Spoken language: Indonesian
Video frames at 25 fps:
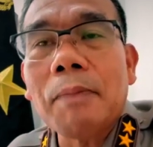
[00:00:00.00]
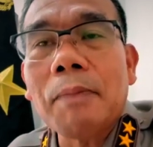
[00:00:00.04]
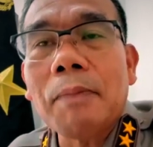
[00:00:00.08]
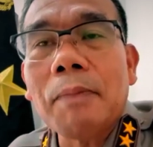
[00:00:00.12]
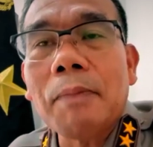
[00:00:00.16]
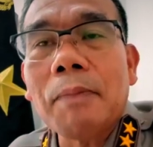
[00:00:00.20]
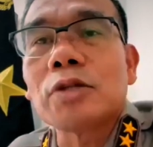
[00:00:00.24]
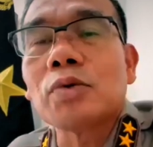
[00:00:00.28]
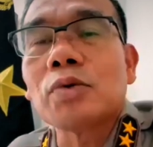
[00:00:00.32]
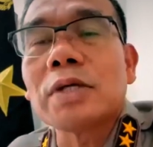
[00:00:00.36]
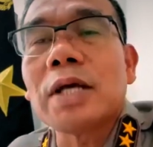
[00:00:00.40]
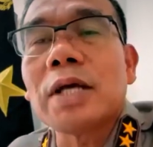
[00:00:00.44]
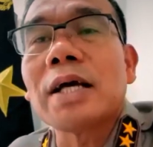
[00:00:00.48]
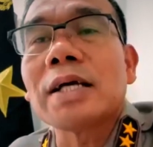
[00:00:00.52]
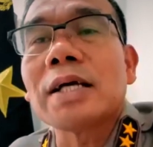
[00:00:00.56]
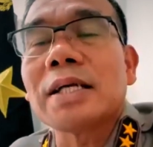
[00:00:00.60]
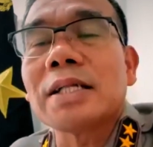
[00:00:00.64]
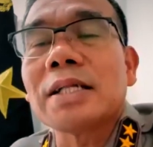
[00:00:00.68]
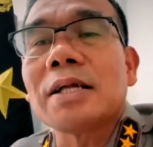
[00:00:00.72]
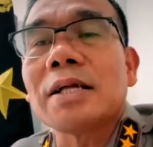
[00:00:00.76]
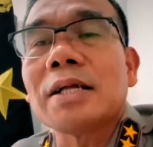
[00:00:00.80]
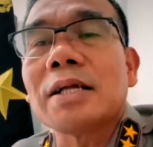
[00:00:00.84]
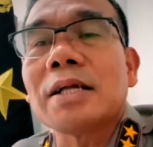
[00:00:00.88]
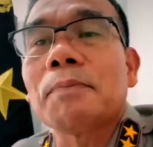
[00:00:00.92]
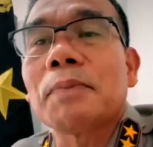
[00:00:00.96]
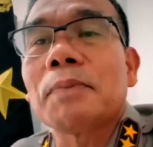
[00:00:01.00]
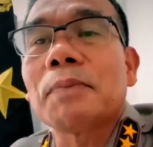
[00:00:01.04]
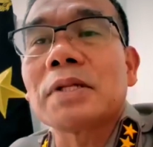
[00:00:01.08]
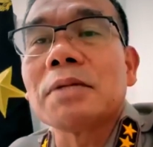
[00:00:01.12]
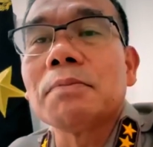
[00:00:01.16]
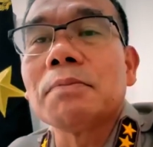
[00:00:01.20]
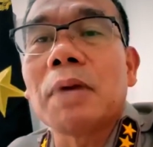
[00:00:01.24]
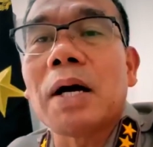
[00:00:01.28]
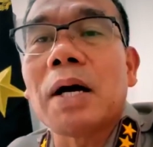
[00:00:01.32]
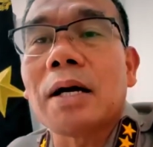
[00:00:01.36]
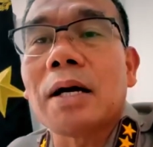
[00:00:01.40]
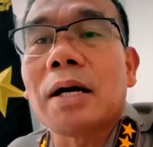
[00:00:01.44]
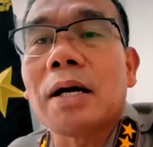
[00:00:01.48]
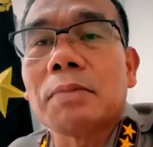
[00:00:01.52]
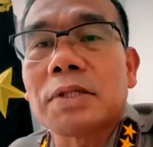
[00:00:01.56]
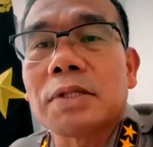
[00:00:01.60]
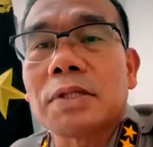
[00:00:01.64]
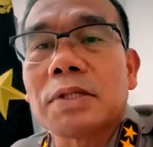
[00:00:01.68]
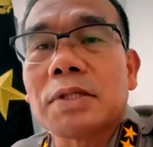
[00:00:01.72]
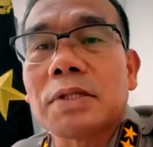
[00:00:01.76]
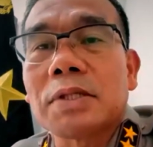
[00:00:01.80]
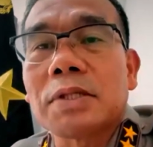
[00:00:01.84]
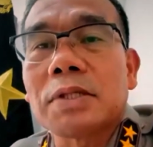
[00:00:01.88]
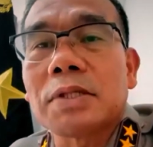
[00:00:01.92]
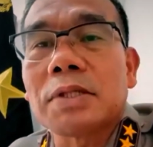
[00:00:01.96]
Nah, itu ya kita pertimbangkan
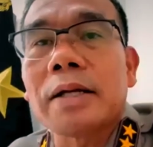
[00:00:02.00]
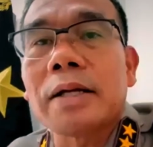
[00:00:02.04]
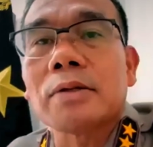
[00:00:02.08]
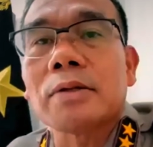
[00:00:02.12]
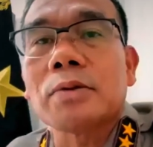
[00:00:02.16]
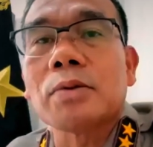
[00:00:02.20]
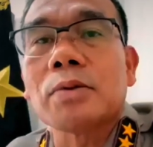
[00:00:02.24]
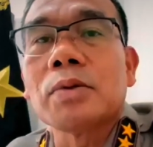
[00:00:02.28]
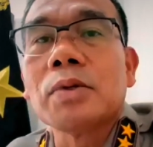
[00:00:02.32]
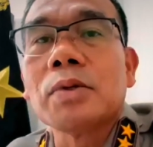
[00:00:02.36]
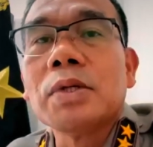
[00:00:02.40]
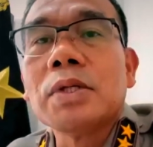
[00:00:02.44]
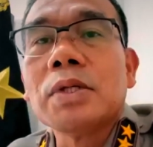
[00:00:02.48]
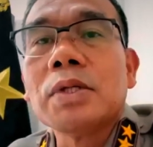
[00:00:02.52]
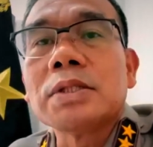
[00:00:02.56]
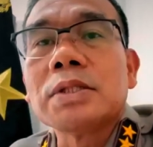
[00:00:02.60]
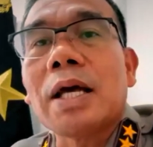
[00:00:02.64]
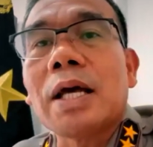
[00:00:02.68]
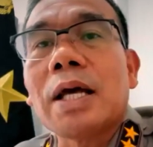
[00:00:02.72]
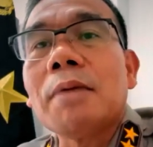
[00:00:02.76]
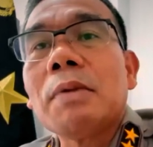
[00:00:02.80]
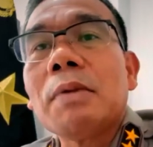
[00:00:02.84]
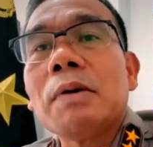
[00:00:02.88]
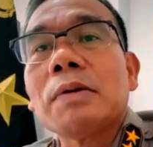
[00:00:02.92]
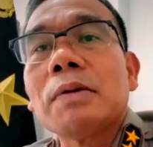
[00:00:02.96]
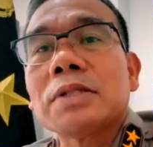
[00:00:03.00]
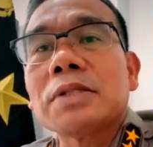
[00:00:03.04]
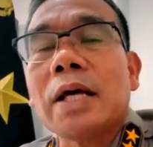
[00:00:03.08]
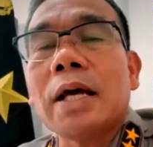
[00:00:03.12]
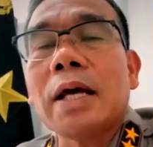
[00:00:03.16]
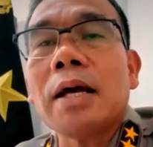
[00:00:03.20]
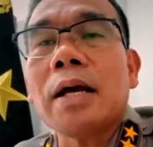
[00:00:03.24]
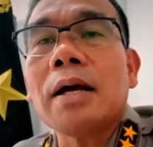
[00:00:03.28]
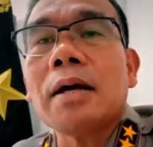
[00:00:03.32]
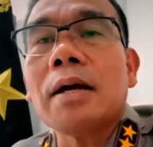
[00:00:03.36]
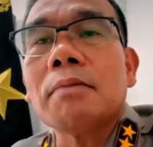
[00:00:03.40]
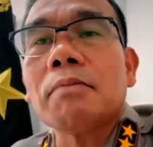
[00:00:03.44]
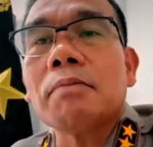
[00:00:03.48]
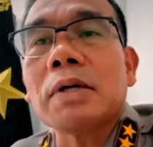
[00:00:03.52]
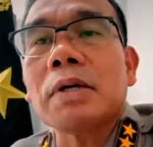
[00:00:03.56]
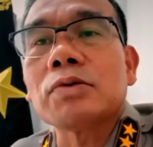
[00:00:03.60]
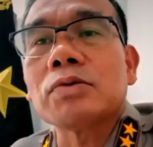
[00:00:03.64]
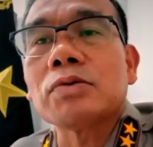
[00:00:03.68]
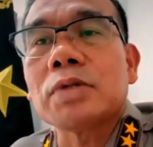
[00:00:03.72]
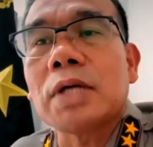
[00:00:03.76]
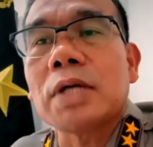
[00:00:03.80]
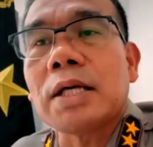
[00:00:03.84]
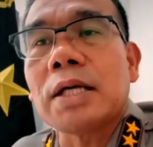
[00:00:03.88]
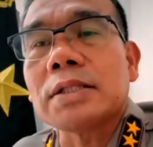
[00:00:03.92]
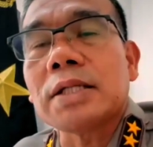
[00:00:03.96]
bersama gitu saya okay. mau saya
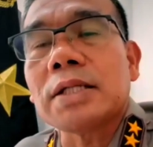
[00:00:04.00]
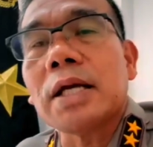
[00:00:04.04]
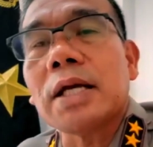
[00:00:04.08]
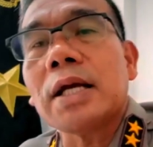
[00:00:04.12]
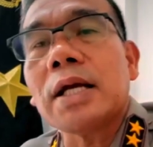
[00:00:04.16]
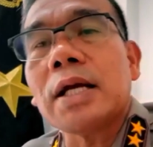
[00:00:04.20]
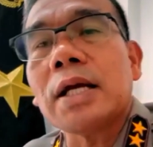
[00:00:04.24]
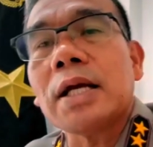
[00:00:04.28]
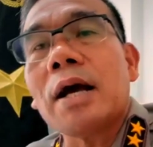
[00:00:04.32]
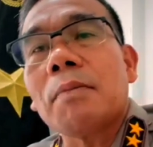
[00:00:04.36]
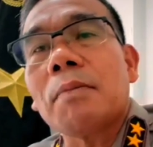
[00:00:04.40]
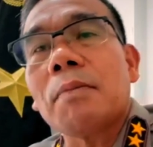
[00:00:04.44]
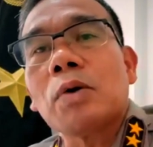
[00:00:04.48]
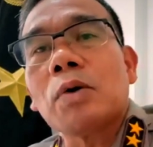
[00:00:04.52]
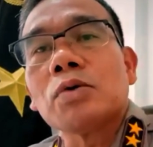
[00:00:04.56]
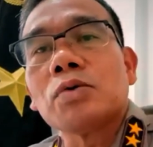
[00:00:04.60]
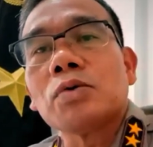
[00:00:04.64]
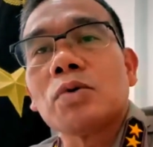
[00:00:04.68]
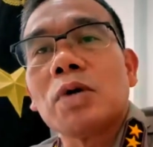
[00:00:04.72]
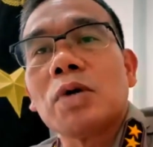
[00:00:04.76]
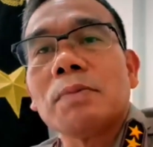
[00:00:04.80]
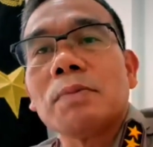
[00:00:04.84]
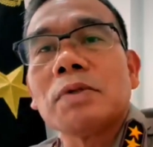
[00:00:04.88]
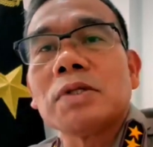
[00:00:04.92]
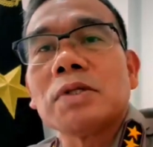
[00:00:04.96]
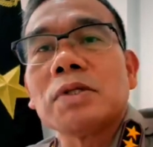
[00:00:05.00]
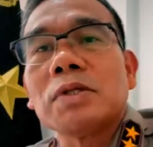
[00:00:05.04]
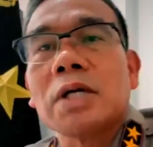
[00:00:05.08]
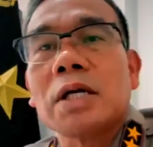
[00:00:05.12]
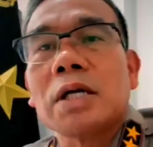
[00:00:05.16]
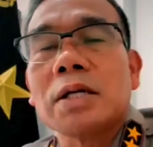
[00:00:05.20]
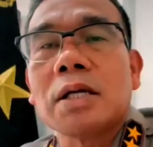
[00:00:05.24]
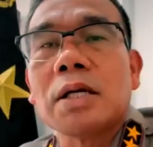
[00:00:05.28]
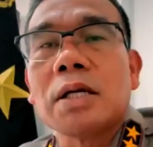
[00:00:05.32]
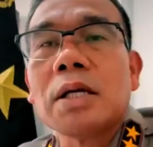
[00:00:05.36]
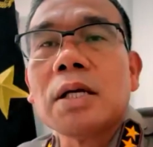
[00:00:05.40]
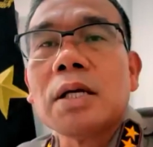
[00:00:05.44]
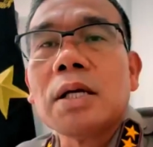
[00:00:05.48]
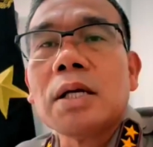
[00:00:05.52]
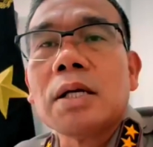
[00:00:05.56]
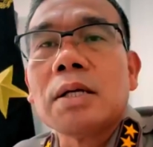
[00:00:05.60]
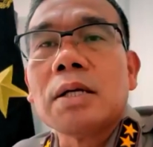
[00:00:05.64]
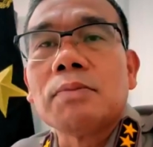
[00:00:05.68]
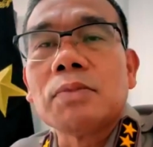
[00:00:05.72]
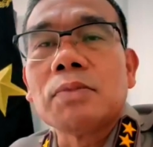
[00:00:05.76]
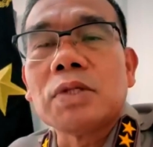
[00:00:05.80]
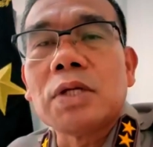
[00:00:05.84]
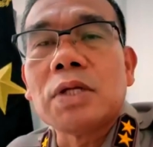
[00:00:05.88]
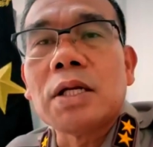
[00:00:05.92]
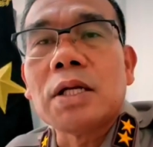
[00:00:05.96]
maksud saya saya nggak mau juga menjadi
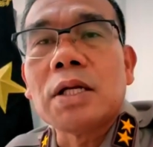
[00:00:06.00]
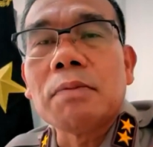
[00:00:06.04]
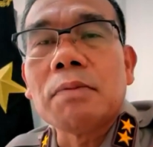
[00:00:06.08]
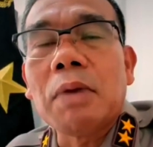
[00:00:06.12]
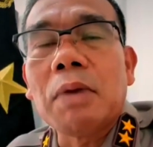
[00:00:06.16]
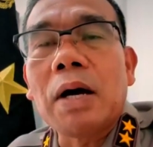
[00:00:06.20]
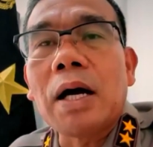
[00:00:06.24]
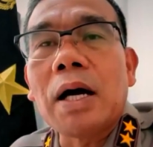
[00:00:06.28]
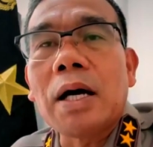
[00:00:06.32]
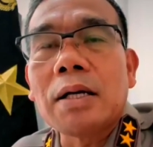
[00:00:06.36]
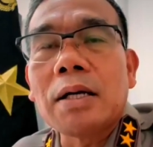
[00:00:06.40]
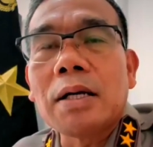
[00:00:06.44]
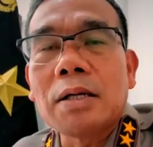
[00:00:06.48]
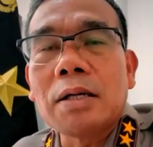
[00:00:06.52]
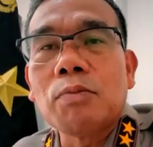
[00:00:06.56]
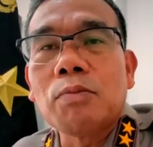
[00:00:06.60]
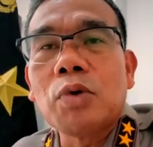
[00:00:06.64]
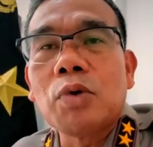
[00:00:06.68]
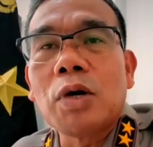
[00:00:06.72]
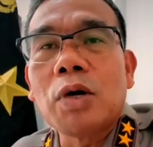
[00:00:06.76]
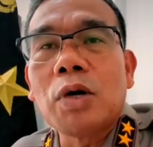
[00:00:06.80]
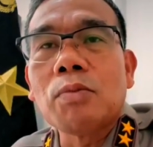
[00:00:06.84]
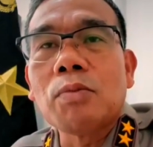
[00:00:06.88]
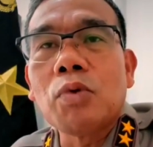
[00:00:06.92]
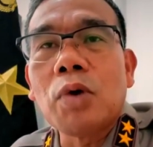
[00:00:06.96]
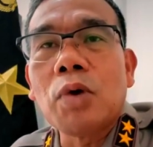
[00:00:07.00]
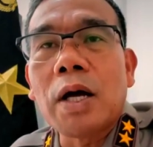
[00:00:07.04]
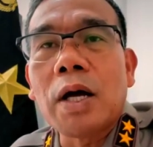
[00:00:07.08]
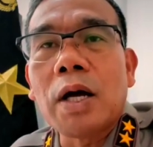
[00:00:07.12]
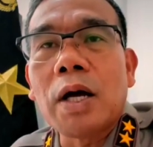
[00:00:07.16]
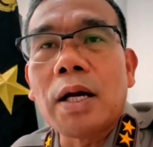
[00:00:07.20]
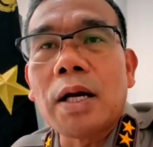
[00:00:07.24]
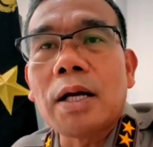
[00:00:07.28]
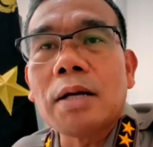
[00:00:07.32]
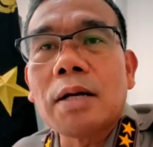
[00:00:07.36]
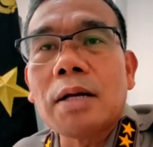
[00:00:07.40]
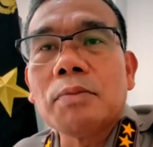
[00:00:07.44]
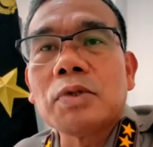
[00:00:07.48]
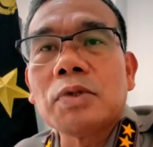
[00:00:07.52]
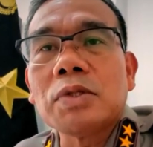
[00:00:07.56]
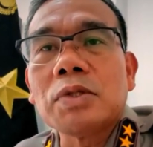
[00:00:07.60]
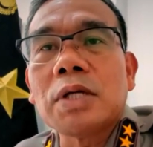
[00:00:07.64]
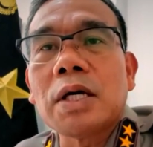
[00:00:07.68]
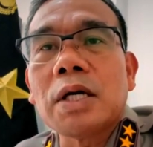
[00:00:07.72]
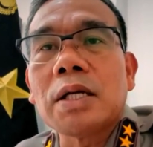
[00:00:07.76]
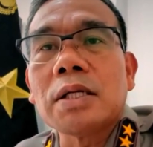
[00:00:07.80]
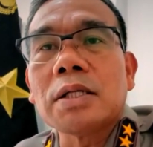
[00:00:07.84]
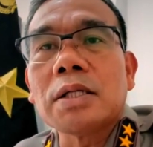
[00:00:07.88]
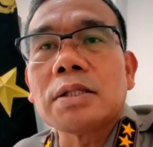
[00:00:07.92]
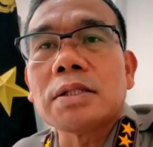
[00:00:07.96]
menjadi bahan yang bulan-bulanan,
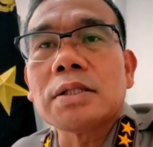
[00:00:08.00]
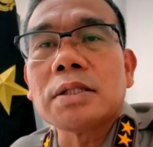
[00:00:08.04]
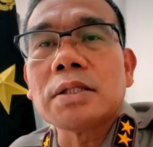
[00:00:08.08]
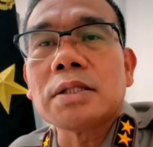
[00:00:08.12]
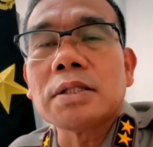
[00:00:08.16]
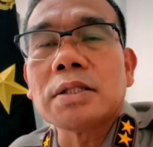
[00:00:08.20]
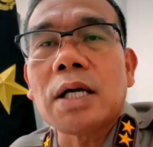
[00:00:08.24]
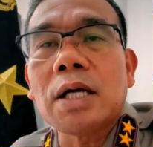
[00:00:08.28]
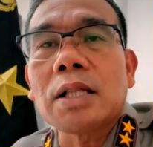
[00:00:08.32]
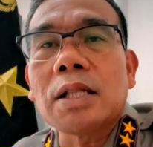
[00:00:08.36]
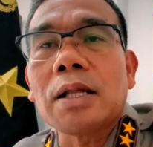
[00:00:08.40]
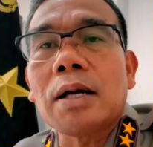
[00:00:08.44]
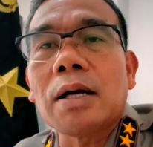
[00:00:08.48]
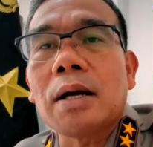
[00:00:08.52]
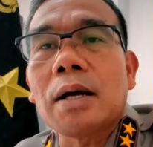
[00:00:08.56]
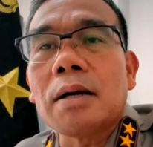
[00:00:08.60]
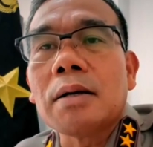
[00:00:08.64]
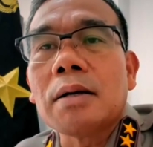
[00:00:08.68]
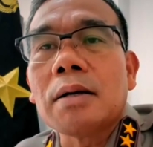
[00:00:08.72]
menjadi senjata